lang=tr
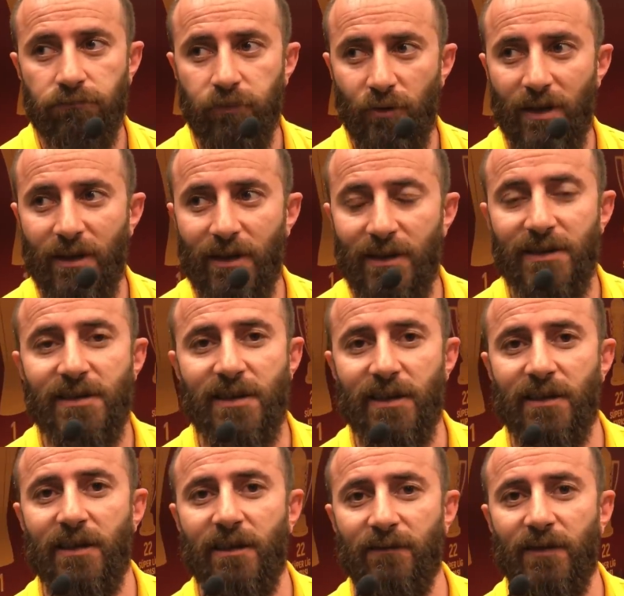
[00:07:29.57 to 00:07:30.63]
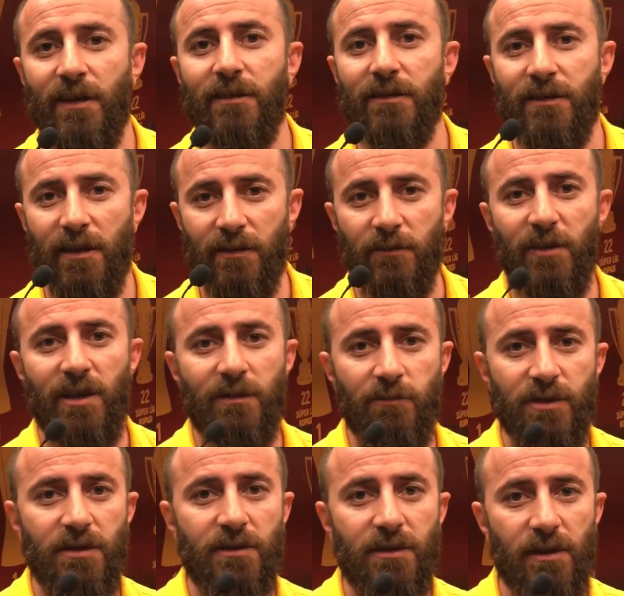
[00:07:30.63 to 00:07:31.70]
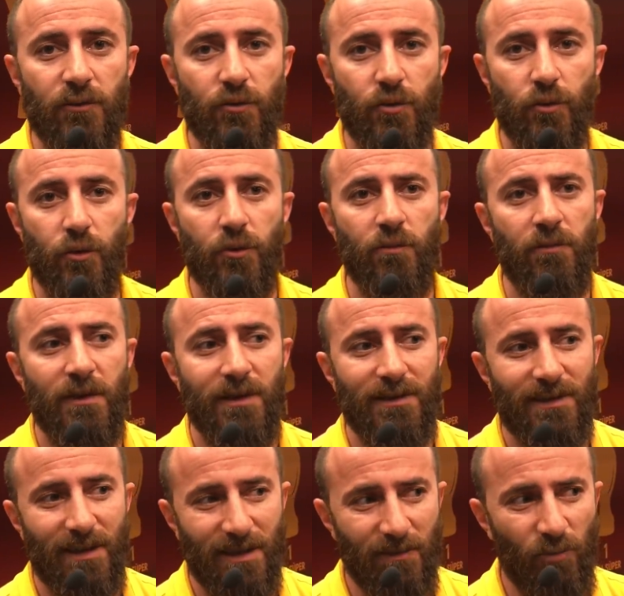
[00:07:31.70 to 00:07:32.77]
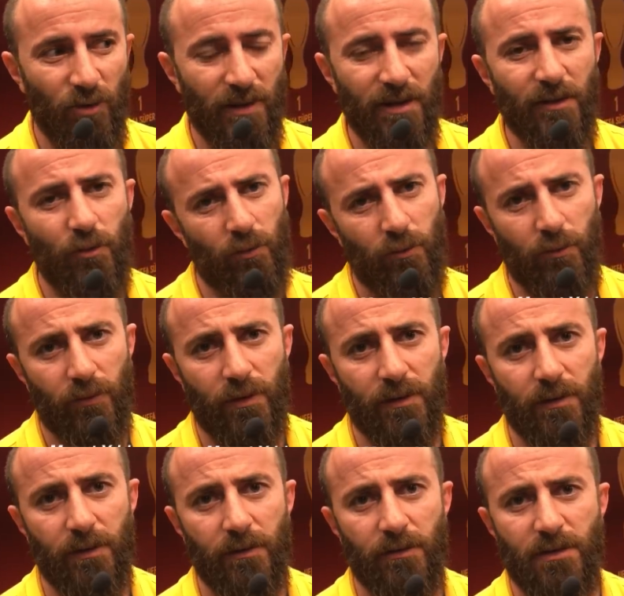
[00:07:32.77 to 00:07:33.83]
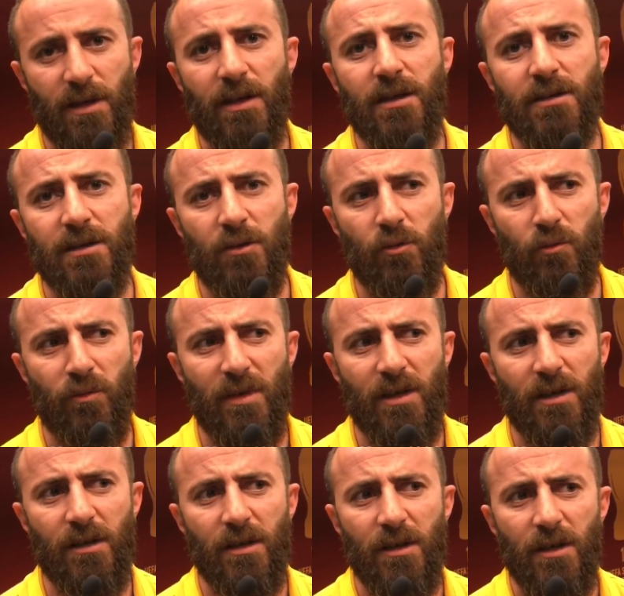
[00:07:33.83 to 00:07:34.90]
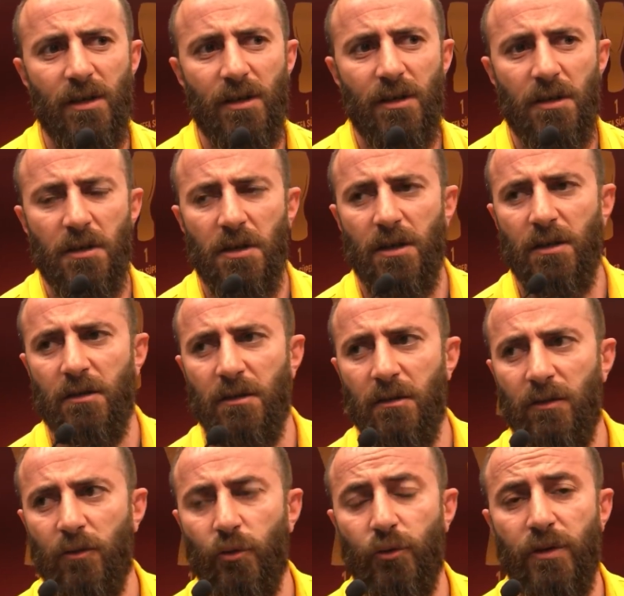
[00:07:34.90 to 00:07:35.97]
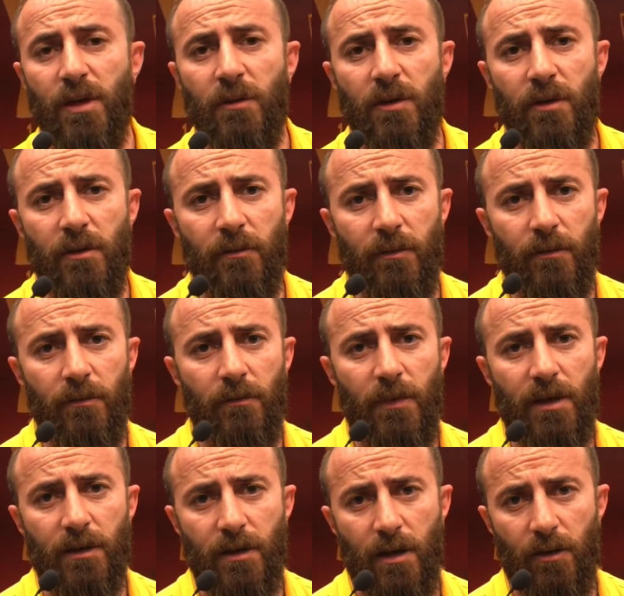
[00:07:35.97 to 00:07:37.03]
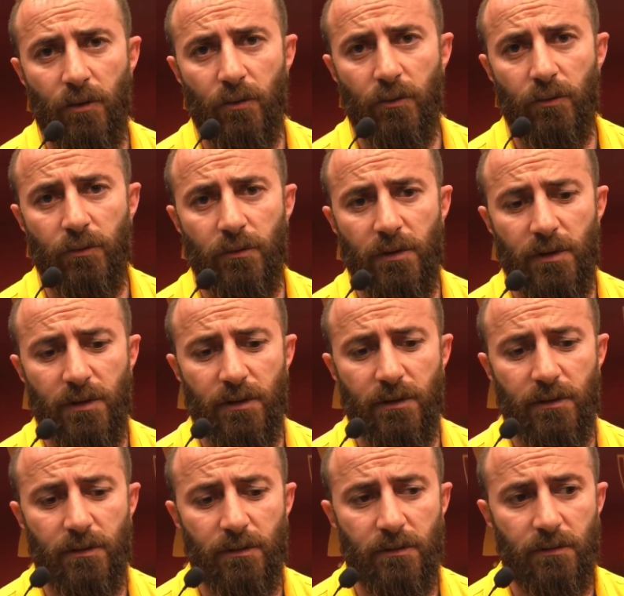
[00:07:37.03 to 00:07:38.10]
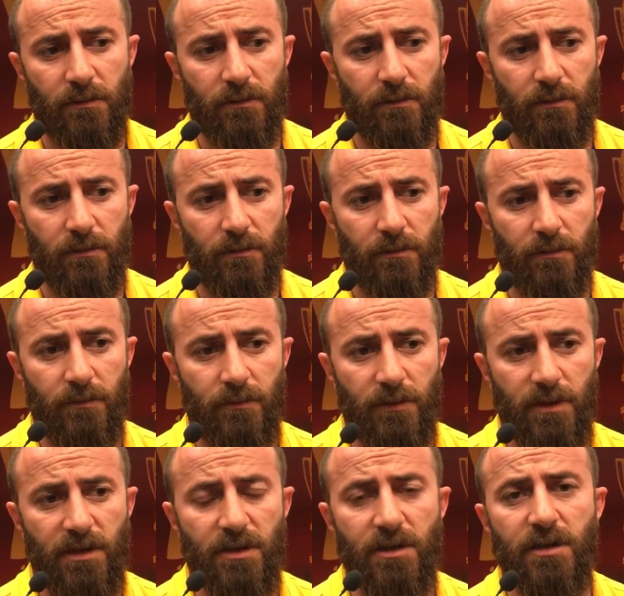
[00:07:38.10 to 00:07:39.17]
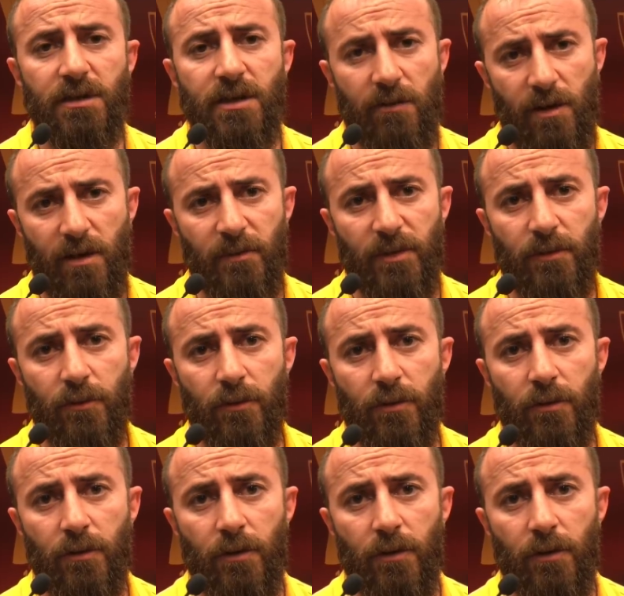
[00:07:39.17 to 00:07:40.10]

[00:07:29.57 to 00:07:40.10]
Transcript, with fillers: Bu da Galatasaray taraftarını tatmin etmiştir diye düşünüyorum. Takım olarak kötü oynadı. Özellikle savunma e, Lündama ve Marcao'nun e, inişi devam ediyor